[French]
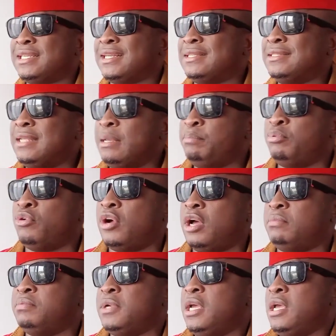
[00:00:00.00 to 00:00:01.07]
c'est
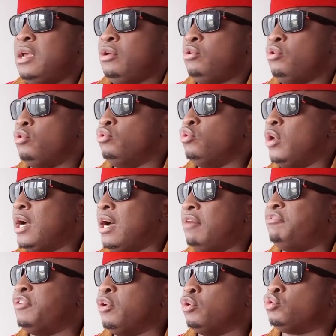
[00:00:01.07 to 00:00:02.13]
déplorable que nos
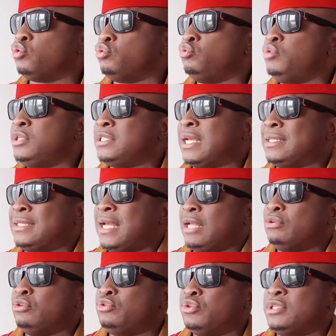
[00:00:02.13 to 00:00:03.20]
grands frères aujourd'hui
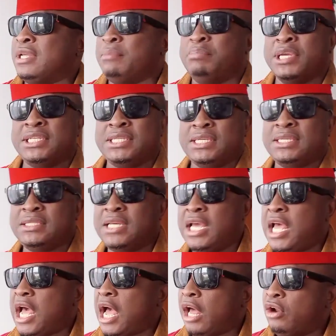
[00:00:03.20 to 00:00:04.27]
s'attardent dessus des bêtises
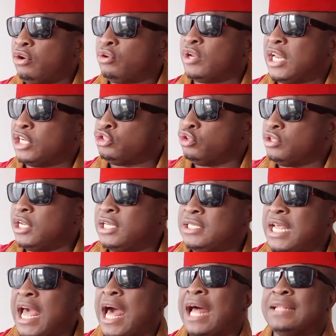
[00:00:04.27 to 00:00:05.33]
alors que la
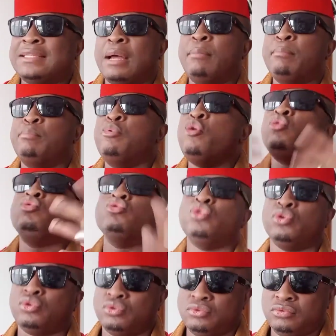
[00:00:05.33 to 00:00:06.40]
jeunesse attend beaucoup
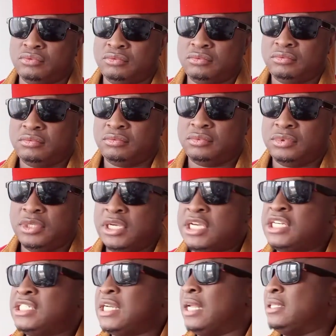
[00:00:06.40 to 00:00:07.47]
d'eux.
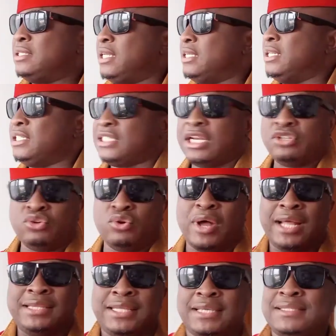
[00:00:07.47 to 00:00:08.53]
Chanter des chansons
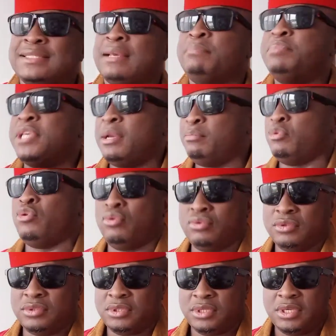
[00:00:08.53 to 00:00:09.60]
à tête, c'est bien
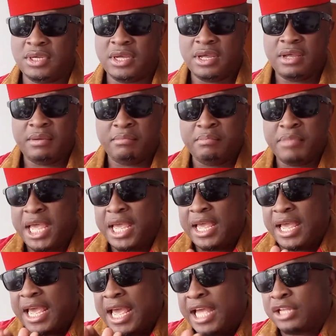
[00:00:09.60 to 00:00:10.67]
beau.
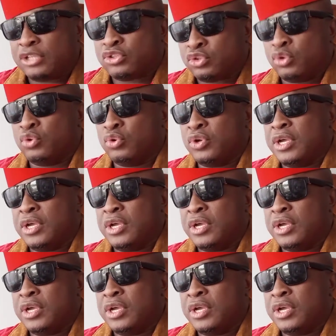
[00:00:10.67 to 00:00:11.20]
Mais être